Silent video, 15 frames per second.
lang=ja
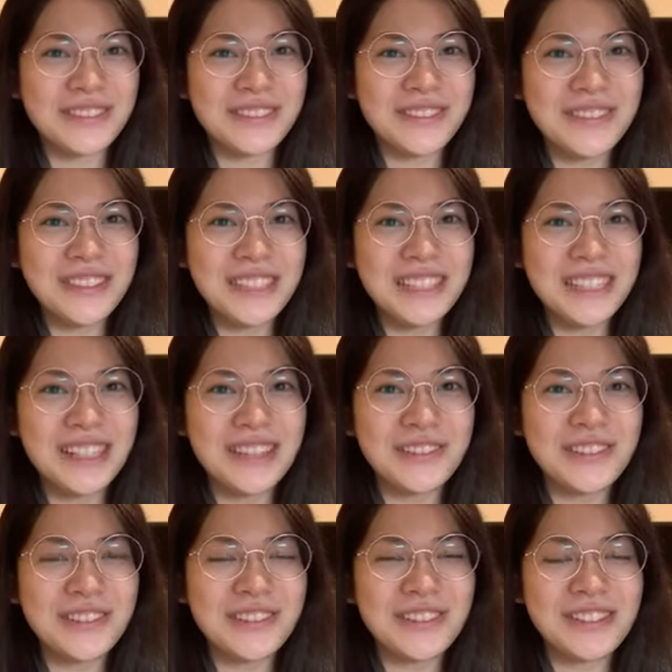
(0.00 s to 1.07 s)
みんなも
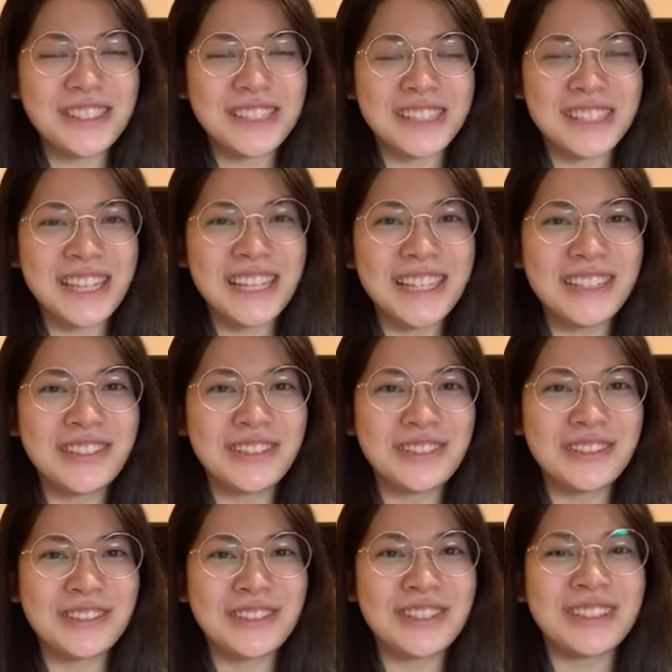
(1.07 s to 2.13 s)
う全員
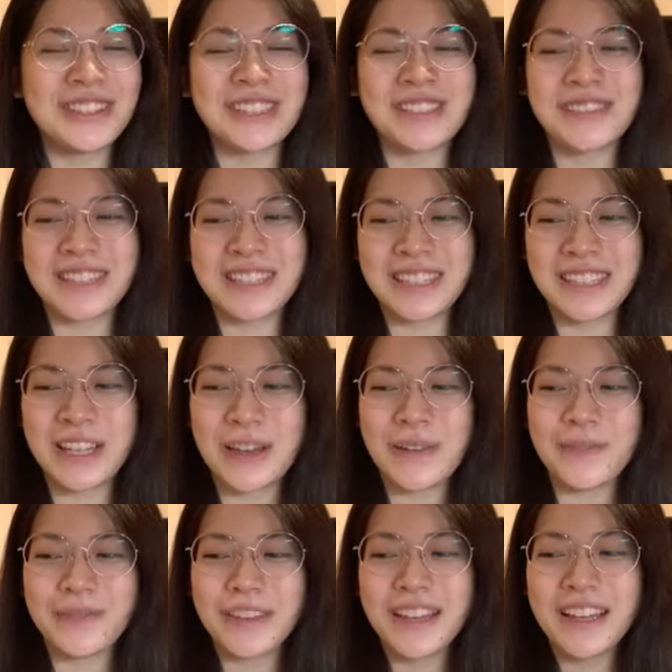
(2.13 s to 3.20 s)
驚いてしまっ
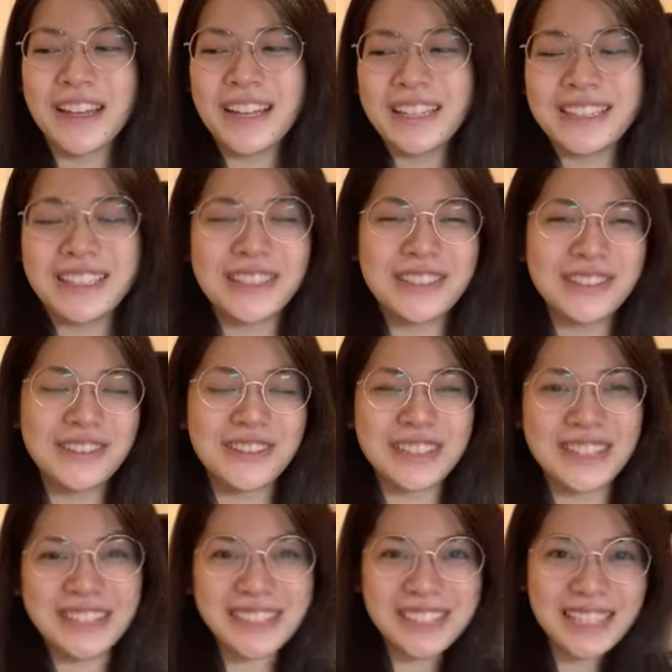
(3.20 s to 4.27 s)
て逆に
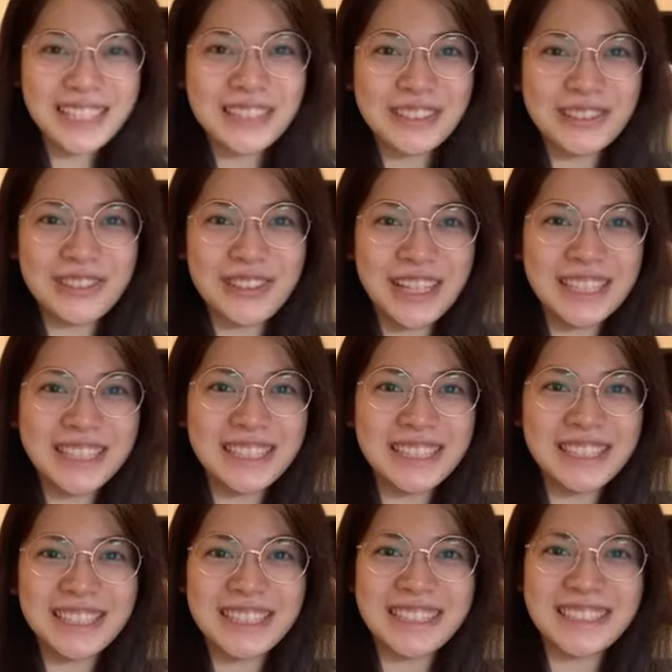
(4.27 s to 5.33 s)
私がそのエンジ
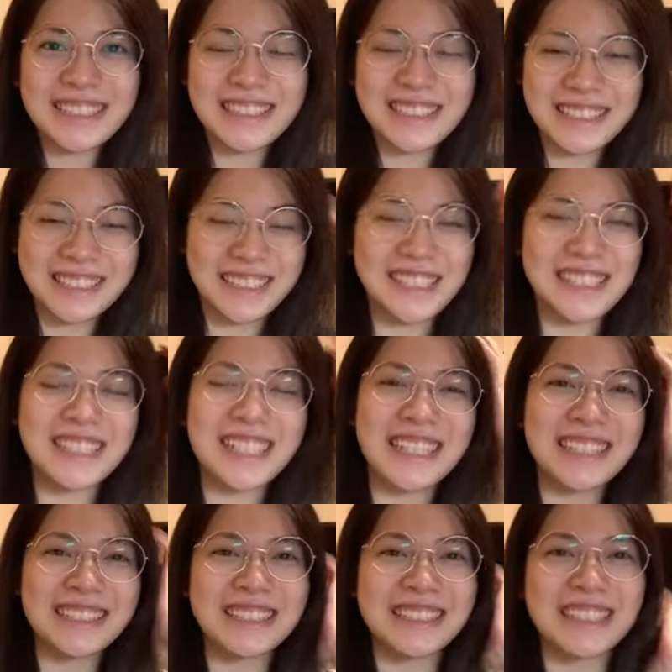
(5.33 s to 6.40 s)
ン自信が
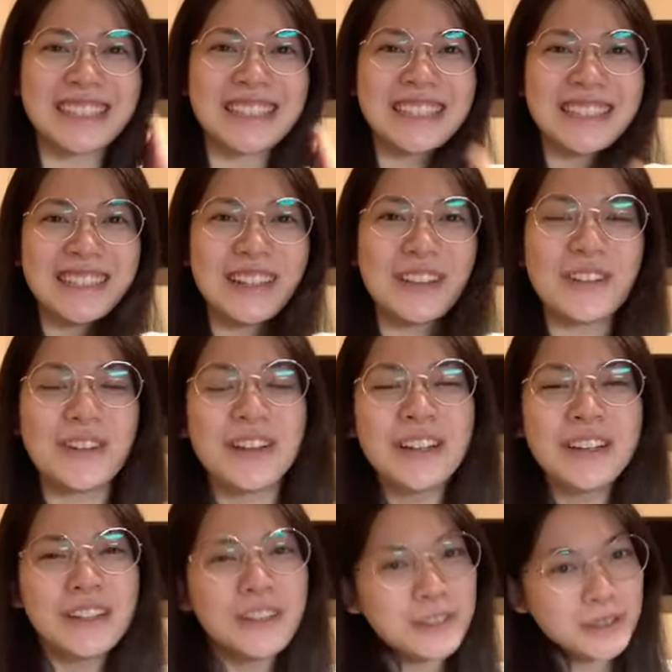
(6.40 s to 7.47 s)
なくなっちゃって
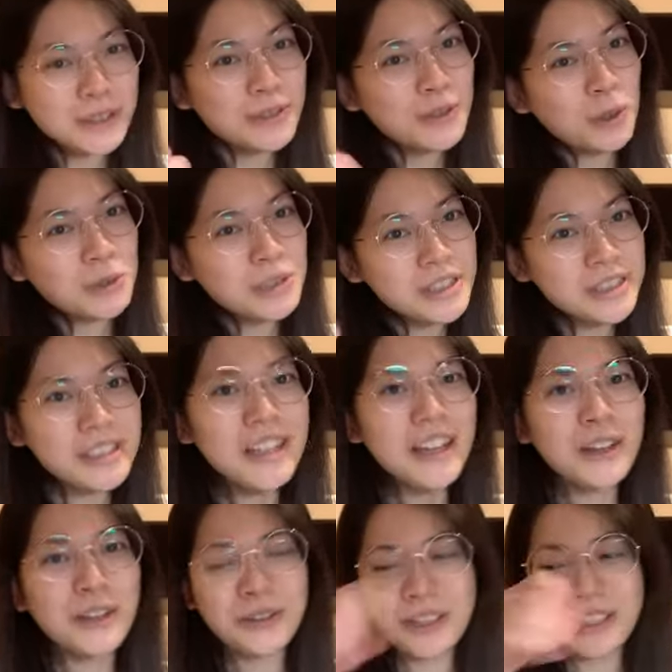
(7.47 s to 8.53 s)
こっち
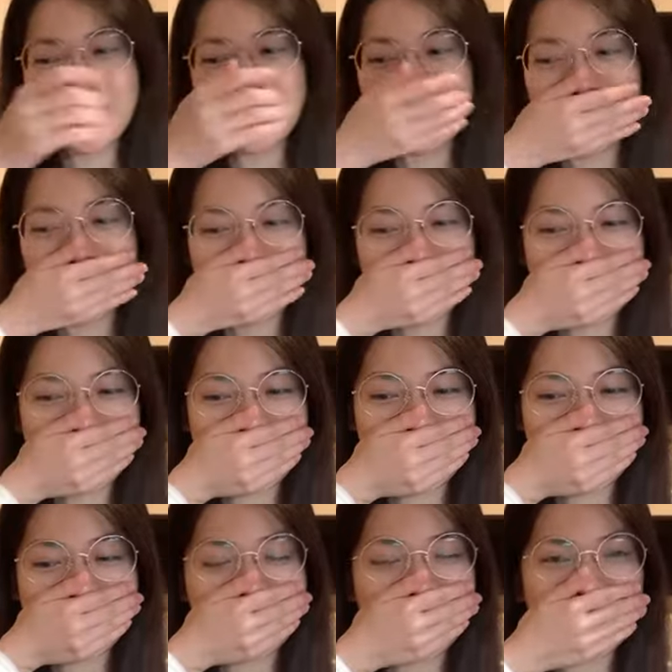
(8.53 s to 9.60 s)
だよねって思って
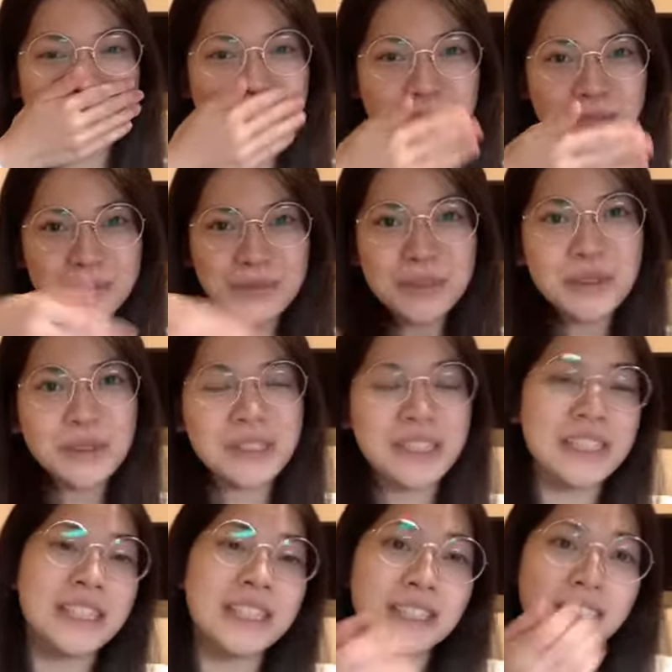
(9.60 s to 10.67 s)
なんかほんと
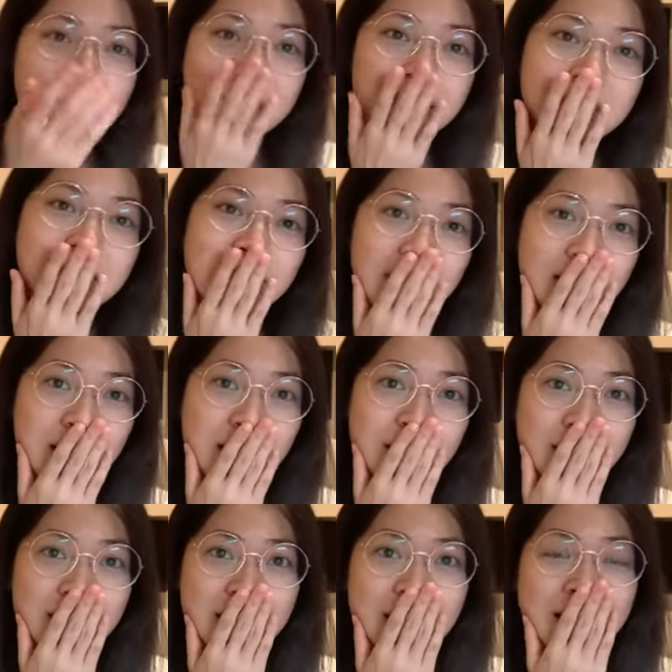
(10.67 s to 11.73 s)
自信なくなっちゃっ
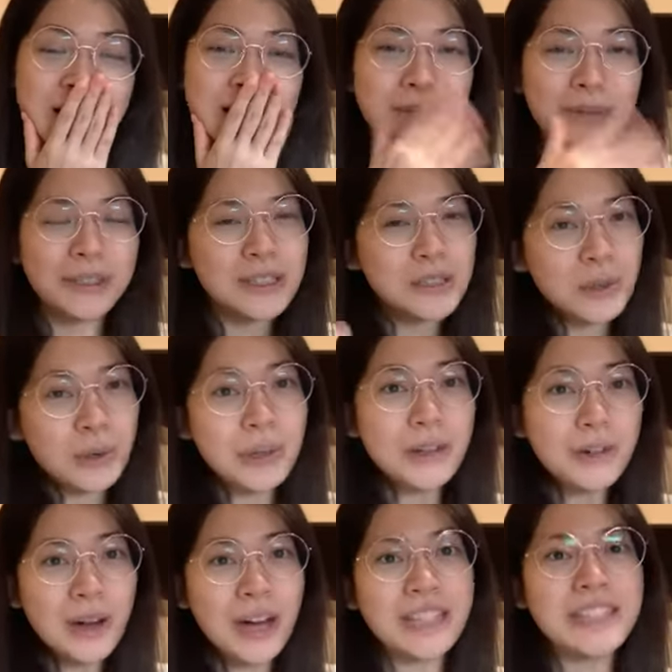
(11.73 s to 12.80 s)
て。でも私これを
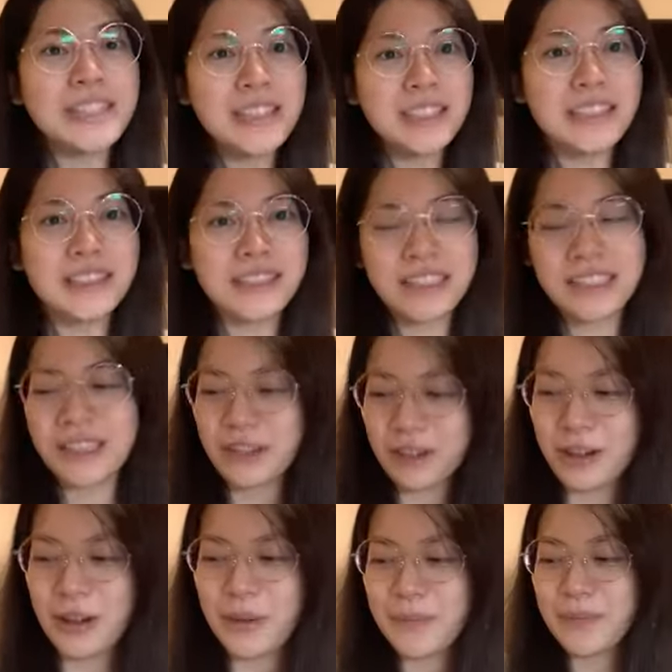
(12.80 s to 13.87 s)
8年やってきたか
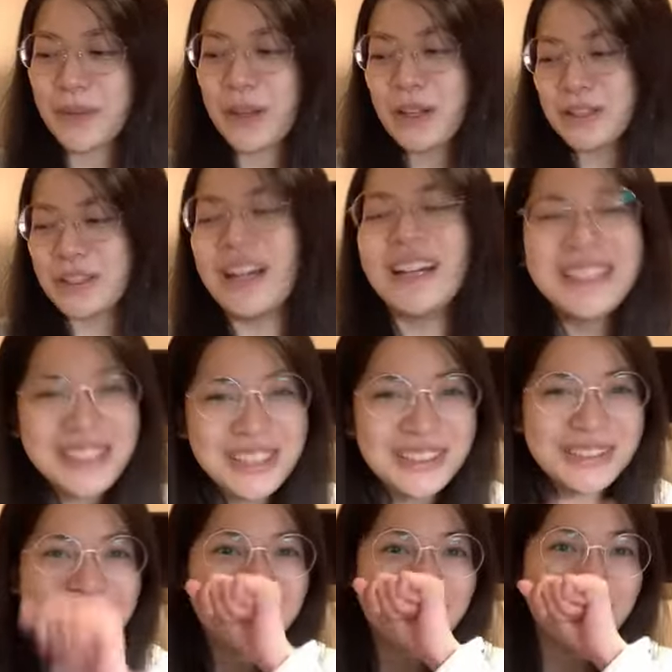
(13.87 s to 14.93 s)
ら大丈
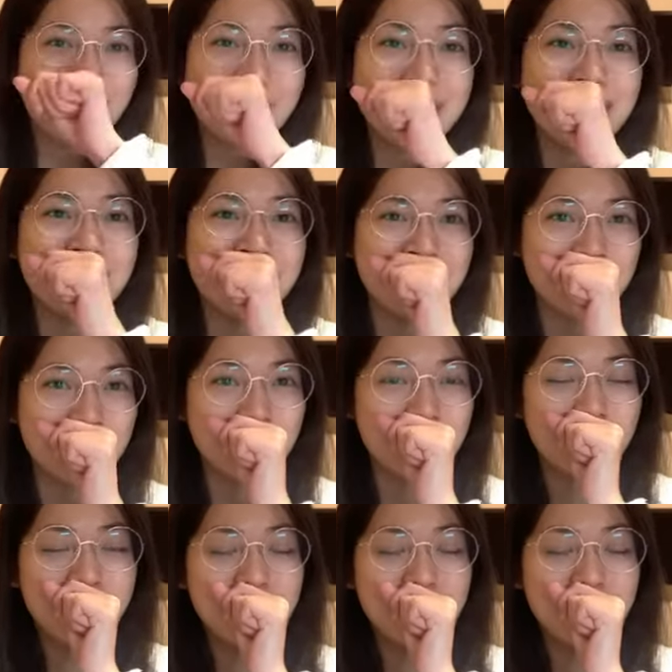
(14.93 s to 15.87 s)
夫だと思いたいんだけど